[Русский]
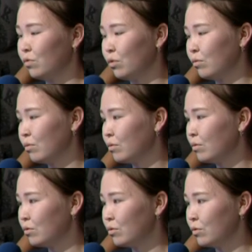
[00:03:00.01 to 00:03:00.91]
Вот
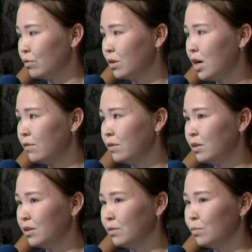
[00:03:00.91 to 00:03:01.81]
как
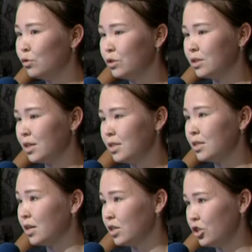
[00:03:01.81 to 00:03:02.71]
вы можете сказать,
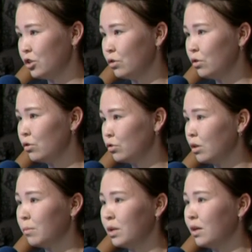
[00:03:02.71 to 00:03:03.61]
как режиссер, что
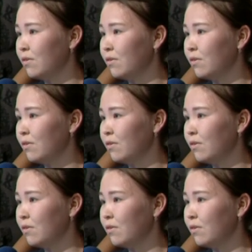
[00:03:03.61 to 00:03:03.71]
нам не